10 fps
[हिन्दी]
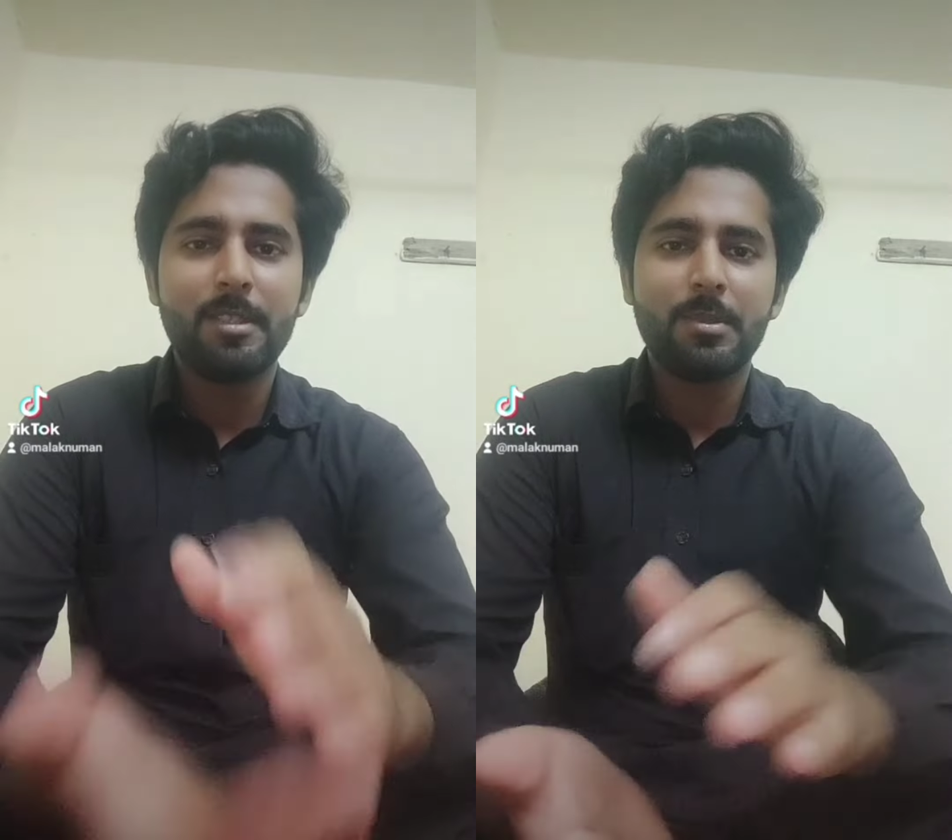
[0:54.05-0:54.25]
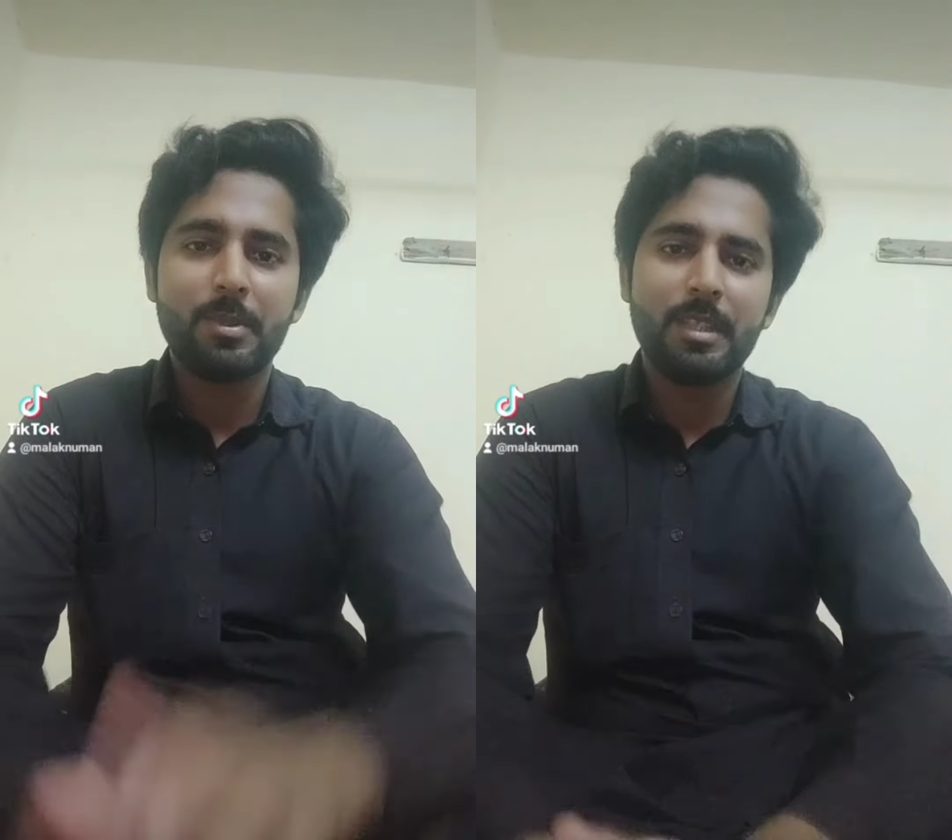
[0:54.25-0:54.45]

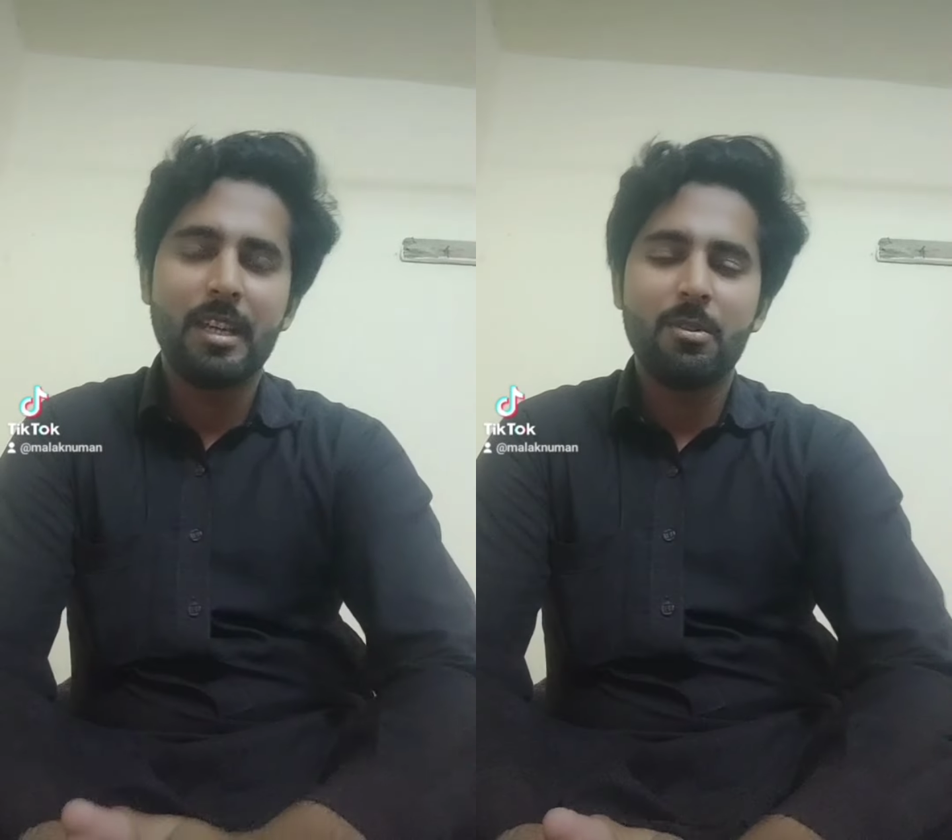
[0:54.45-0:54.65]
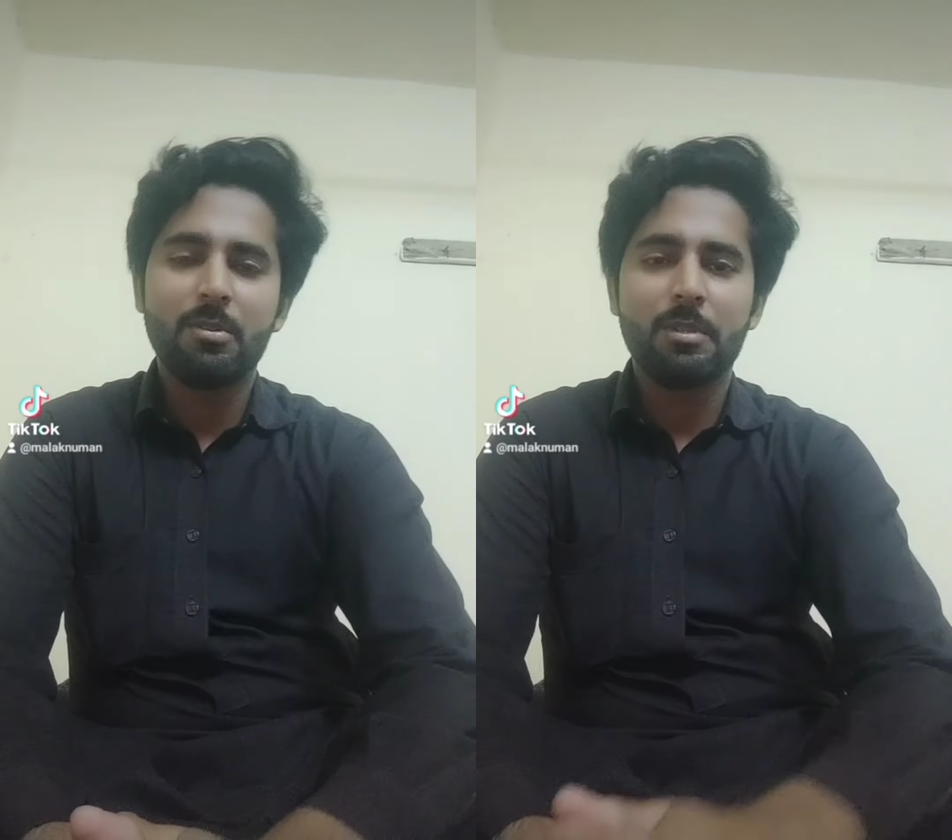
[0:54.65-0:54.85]
से सऊदी
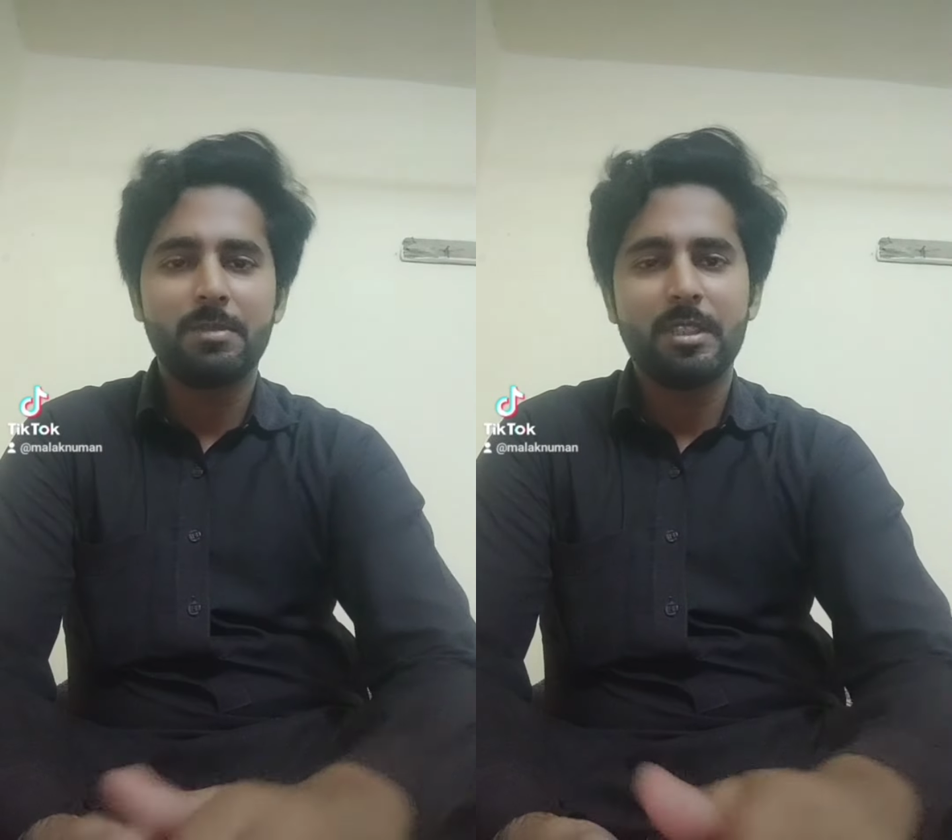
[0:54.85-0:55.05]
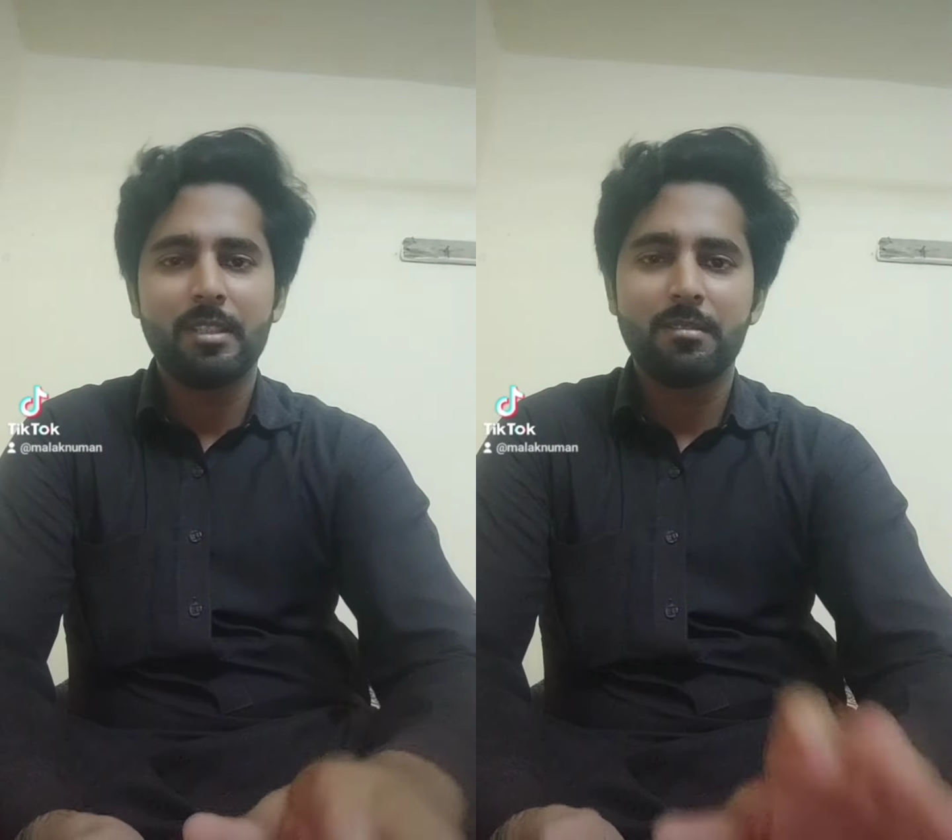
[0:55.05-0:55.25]
आया हूँ तब
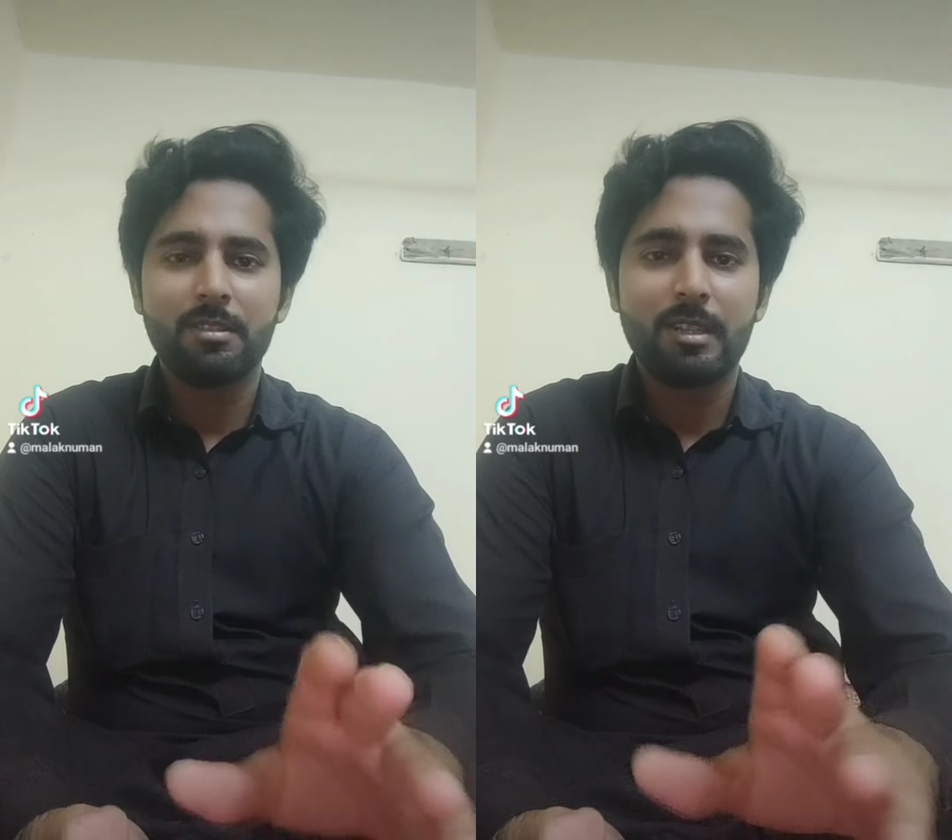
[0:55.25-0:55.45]
से